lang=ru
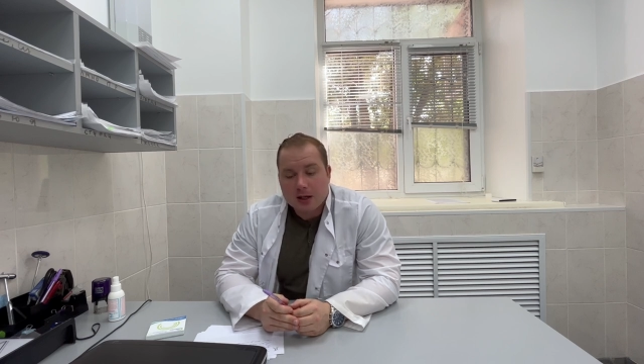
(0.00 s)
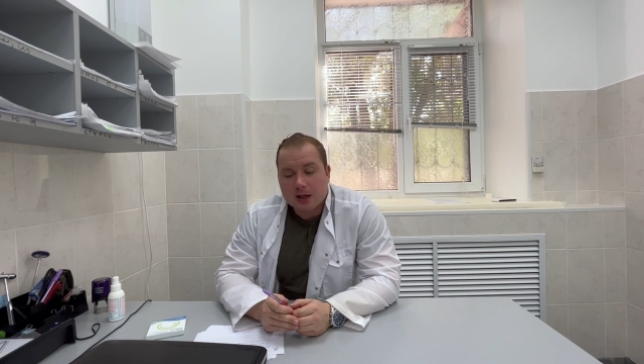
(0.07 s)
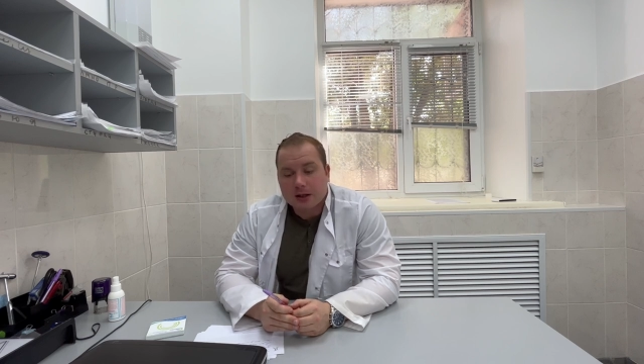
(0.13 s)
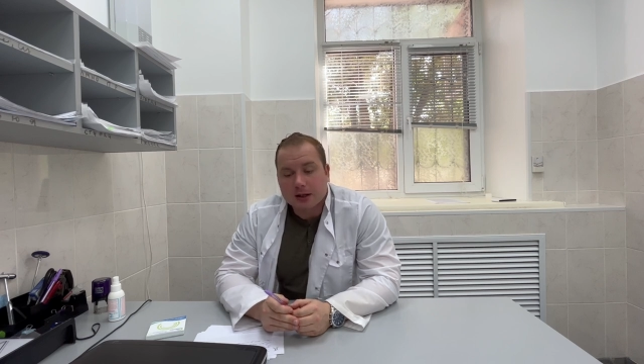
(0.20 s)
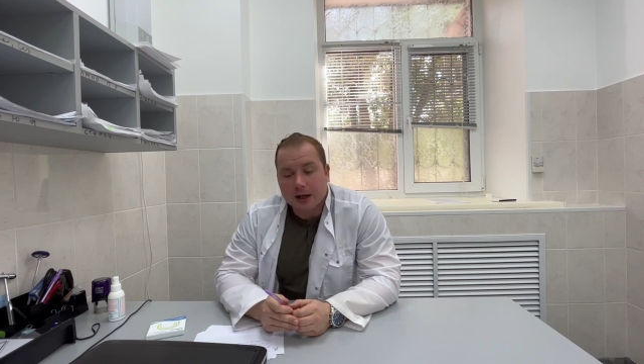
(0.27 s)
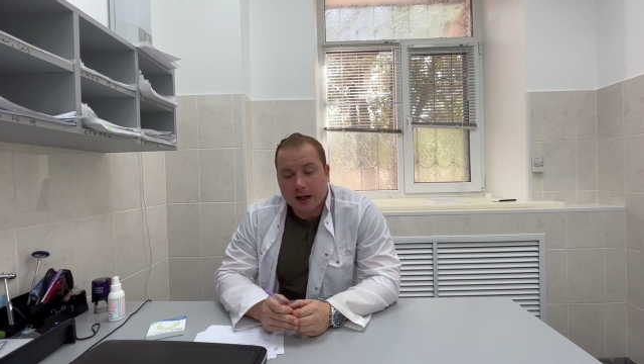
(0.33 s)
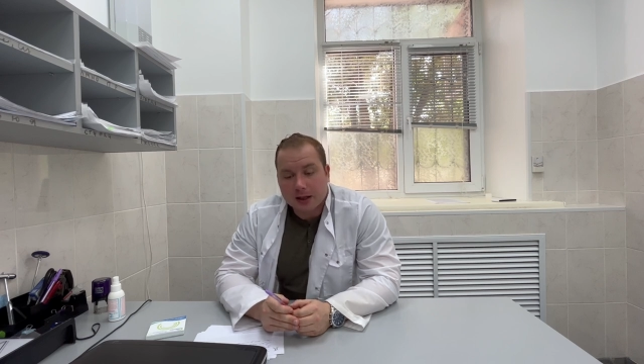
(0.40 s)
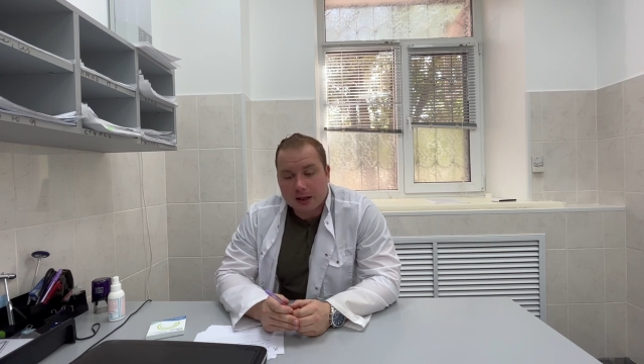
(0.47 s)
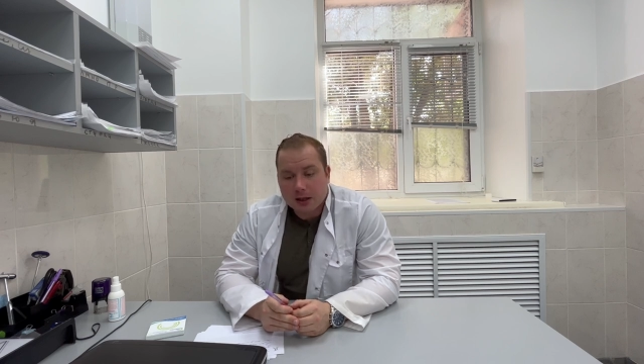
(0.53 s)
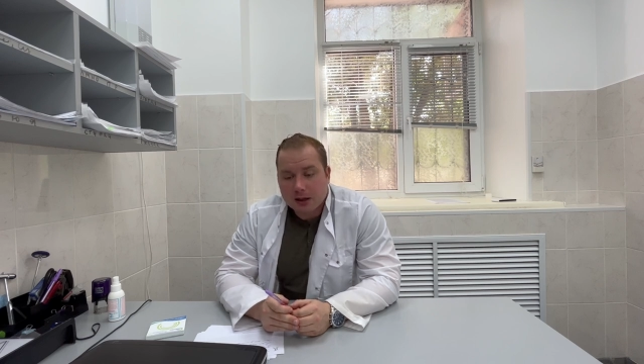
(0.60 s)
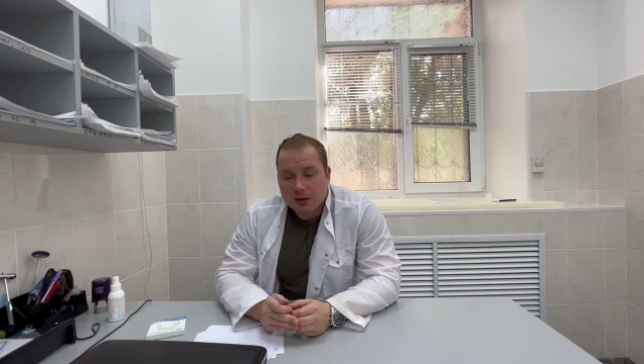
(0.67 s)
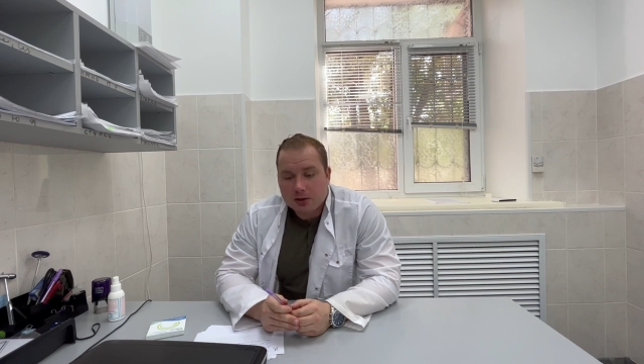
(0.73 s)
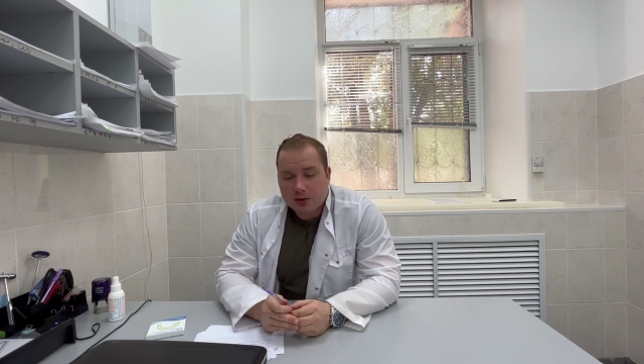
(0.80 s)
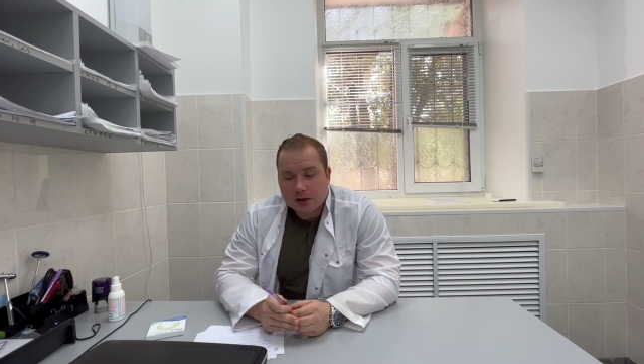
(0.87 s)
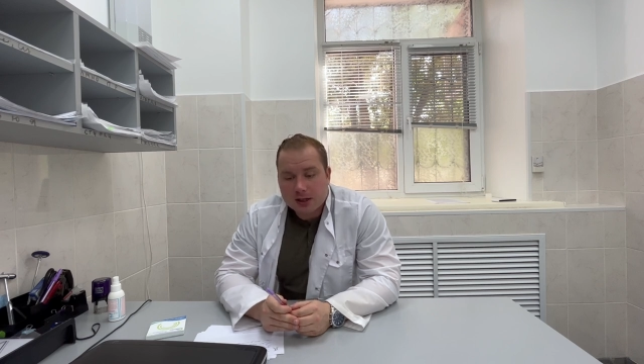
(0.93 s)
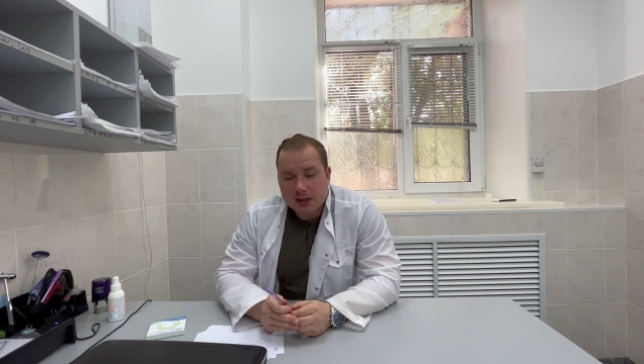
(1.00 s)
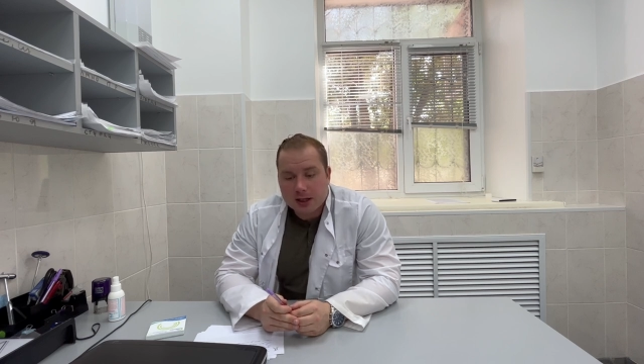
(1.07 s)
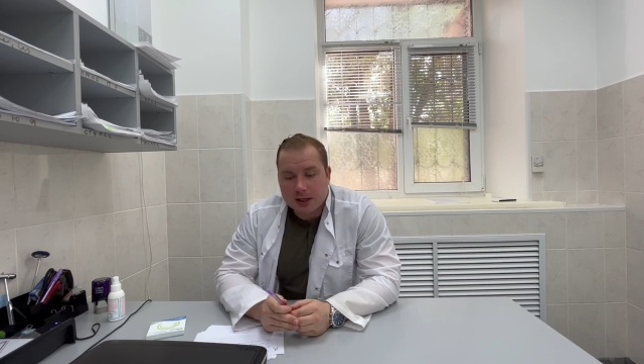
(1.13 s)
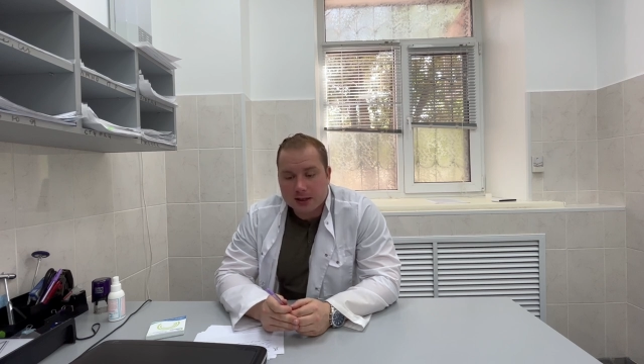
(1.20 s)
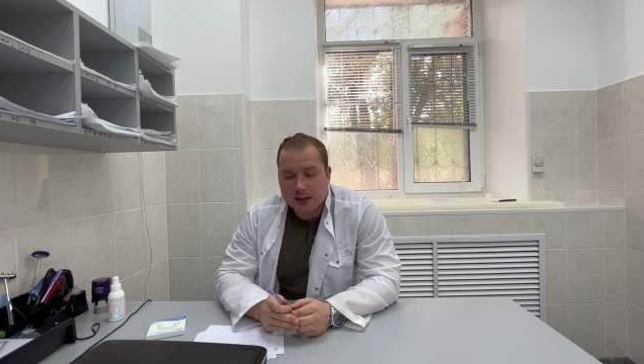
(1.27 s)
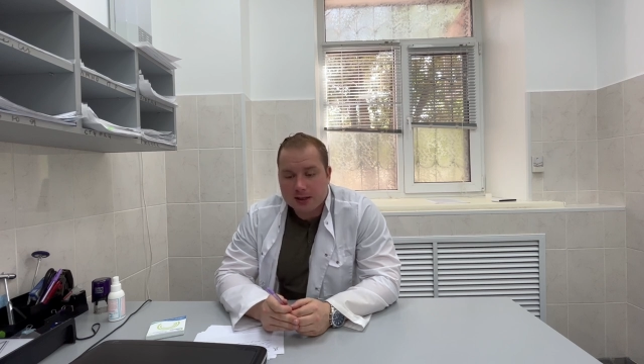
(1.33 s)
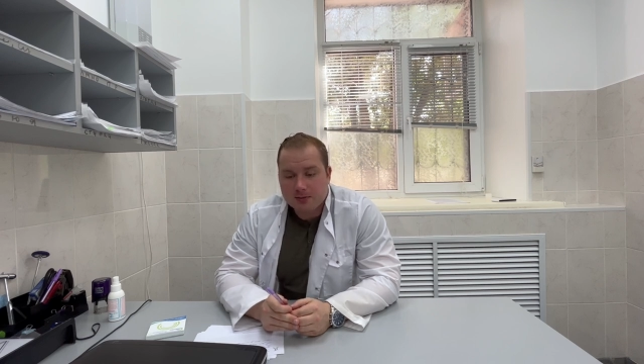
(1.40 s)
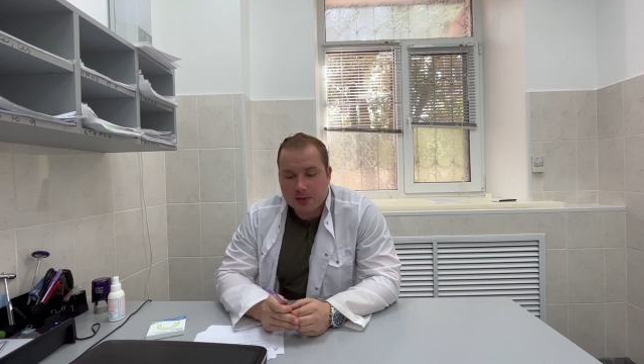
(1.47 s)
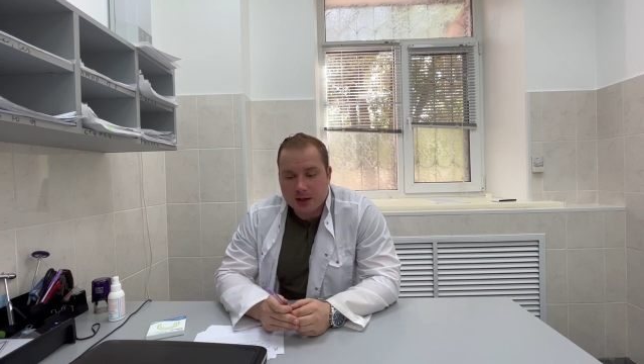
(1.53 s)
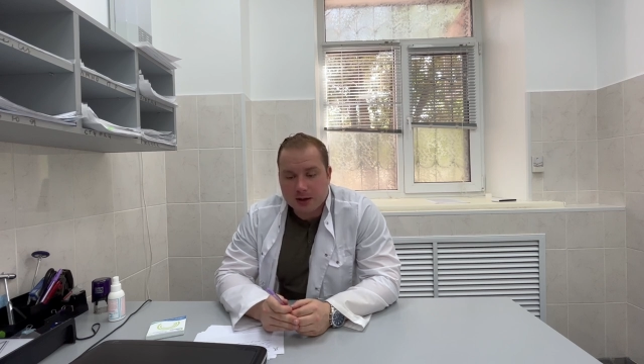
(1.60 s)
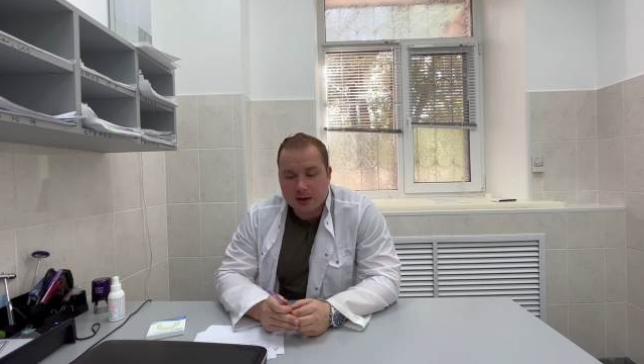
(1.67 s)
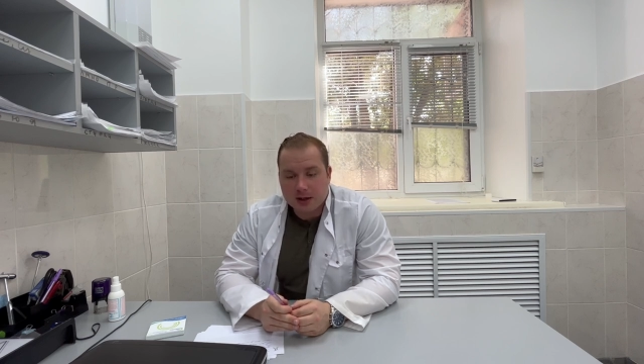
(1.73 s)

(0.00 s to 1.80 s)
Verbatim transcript: Дорогие друзья, теперь,